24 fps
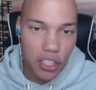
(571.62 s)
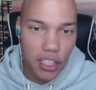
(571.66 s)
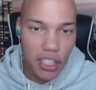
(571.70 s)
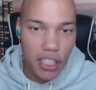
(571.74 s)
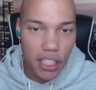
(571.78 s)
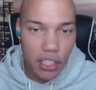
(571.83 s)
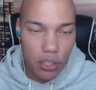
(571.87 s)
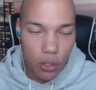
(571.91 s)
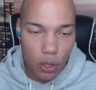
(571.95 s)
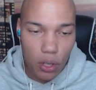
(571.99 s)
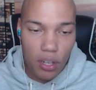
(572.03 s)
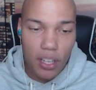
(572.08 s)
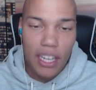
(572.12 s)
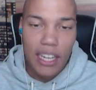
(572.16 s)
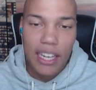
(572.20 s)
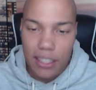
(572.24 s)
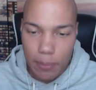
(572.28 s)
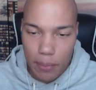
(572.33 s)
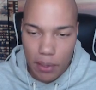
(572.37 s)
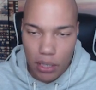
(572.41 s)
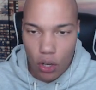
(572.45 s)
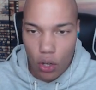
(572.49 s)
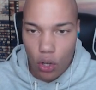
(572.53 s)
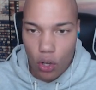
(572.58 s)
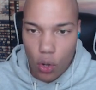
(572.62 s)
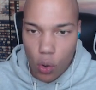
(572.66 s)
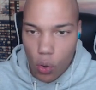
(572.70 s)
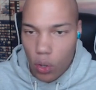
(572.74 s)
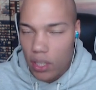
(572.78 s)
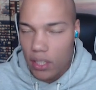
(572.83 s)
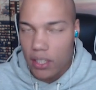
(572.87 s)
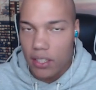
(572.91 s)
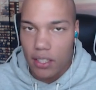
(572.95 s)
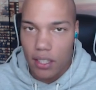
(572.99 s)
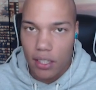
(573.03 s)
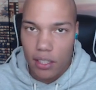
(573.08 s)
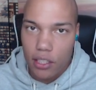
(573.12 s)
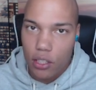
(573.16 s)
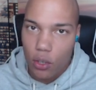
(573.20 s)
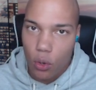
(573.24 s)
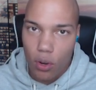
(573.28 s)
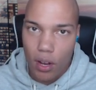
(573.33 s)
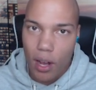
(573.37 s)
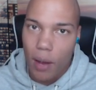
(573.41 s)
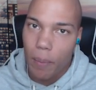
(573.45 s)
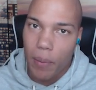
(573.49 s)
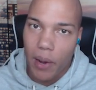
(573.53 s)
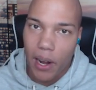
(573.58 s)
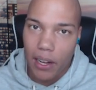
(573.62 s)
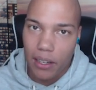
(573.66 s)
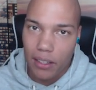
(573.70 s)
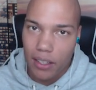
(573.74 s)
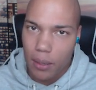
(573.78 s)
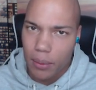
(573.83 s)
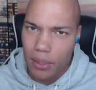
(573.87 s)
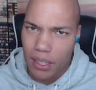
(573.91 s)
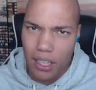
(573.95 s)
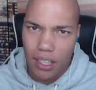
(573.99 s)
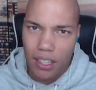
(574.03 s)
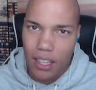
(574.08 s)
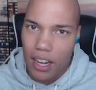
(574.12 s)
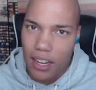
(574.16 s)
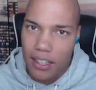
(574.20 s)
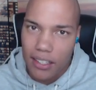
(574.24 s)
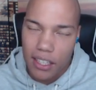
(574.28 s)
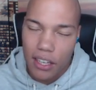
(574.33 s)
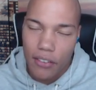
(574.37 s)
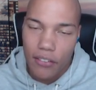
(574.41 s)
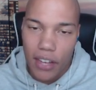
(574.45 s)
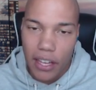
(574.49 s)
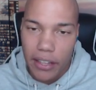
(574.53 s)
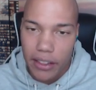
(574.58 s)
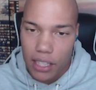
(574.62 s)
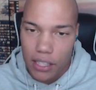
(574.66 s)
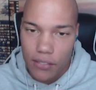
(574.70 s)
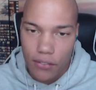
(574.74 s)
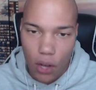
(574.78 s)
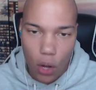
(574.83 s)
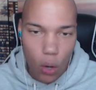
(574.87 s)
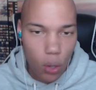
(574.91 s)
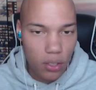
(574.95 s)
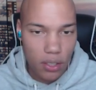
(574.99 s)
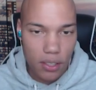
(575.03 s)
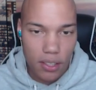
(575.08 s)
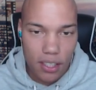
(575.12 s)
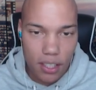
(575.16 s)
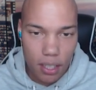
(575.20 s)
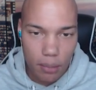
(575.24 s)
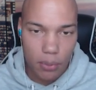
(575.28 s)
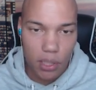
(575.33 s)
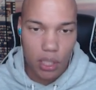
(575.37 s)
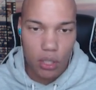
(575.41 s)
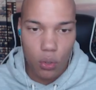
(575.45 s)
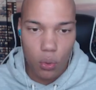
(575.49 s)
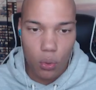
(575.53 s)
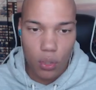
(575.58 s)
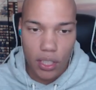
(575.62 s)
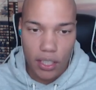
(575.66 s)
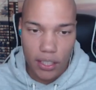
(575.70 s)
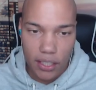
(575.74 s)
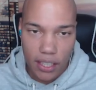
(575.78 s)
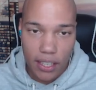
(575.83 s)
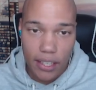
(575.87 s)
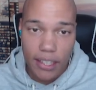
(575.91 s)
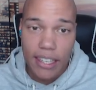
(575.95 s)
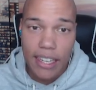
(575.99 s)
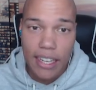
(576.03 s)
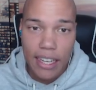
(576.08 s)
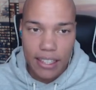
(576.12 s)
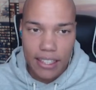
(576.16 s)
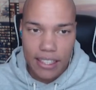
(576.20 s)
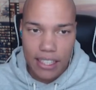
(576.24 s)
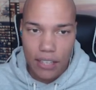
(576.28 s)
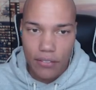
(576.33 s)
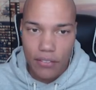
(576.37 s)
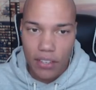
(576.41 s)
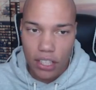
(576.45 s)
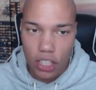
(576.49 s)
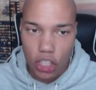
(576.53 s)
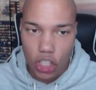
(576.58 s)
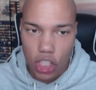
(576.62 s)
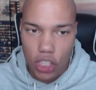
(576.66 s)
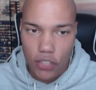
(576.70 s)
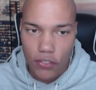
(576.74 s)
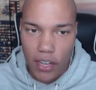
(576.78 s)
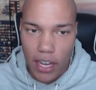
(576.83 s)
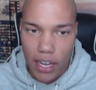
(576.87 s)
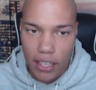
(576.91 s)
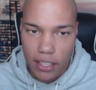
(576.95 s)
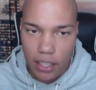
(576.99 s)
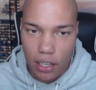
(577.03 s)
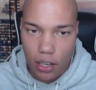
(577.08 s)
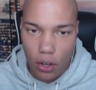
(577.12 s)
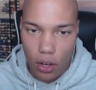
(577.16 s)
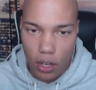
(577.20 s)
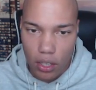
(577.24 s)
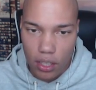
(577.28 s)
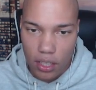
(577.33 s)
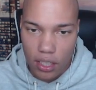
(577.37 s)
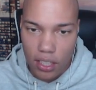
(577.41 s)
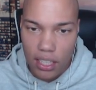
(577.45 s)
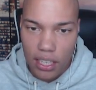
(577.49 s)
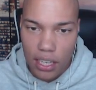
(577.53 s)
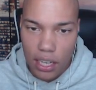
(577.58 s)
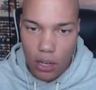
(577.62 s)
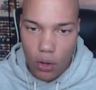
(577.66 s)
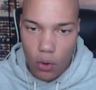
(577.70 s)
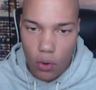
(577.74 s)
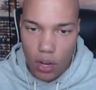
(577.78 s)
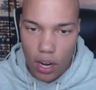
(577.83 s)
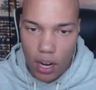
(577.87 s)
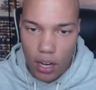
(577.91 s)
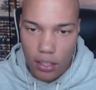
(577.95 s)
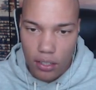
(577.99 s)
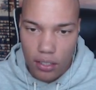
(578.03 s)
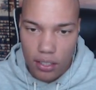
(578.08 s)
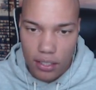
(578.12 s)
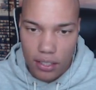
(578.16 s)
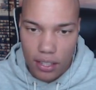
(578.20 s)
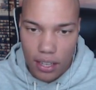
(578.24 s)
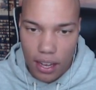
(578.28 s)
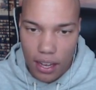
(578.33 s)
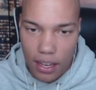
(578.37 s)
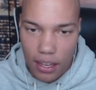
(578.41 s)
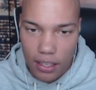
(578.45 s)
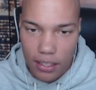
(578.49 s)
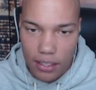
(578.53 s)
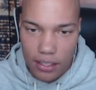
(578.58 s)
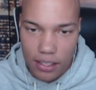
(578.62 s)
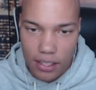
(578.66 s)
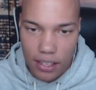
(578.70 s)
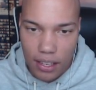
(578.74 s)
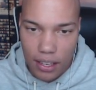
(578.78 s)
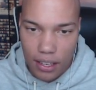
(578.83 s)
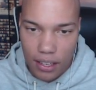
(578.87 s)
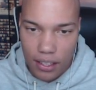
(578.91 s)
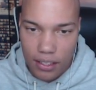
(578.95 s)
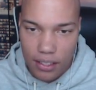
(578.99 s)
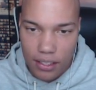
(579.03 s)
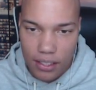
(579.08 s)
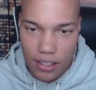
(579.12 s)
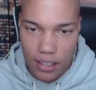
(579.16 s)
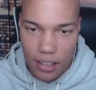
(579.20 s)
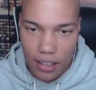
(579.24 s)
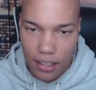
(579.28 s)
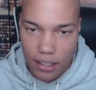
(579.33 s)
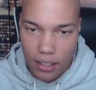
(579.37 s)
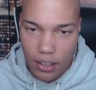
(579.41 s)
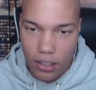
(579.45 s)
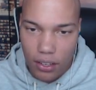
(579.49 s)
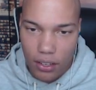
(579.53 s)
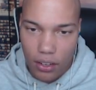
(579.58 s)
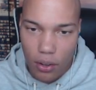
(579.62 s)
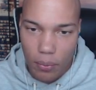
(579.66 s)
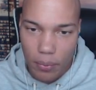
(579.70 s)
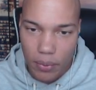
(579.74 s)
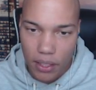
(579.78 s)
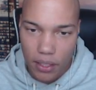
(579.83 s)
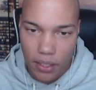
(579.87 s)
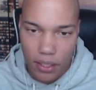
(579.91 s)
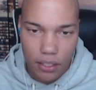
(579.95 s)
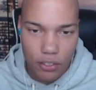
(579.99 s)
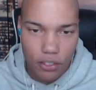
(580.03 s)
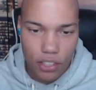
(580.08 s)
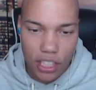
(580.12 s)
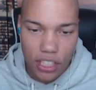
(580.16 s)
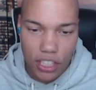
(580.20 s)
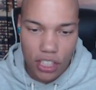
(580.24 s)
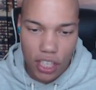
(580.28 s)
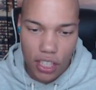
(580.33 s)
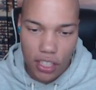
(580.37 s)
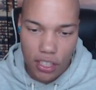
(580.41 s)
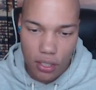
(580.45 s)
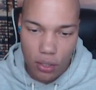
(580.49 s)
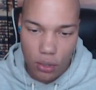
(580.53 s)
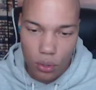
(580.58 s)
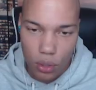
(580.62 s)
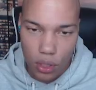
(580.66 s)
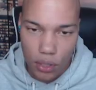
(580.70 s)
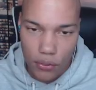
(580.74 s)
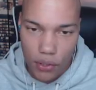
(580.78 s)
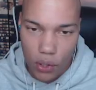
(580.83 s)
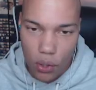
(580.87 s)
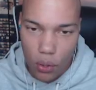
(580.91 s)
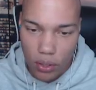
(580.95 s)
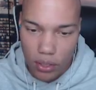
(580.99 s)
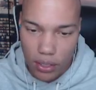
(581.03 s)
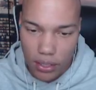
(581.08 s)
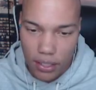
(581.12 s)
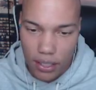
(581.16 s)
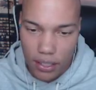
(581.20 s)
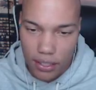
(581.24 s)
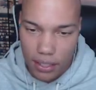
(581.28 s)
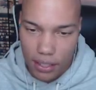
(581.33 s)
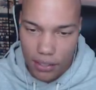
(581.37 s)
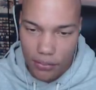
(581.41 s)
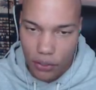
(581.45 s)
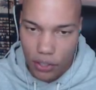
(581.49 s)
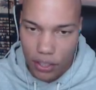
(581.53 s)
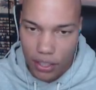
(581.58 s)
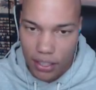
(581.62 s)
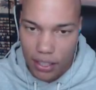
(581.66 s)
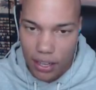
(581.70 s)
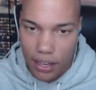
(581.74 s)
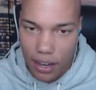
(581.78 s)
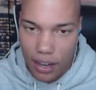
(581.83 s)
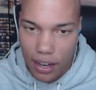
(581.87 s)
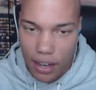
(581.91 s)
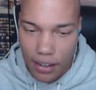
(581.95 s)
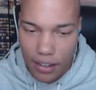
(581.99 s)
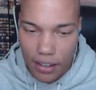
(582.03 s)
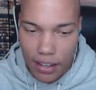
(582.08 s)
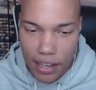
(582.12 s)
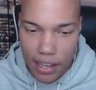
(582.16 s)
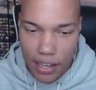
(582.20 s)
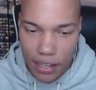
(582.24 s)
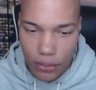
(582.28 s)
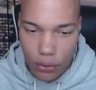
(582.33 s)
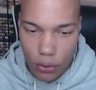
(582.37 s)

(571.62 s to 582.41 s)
von Ido. Da hatte man noch Cookies als Hungerbalken. Habe ich gerade gar nicht erwähnt. Das war auch eine ziemlich coole Idee. Hier sehen wir die Schwerter, Leute. Und alles zack, zack, zack. Ach komm, ich, ich rush da jetzt so durch. Wir gucken uns das jetzt nicht wirklich lange an.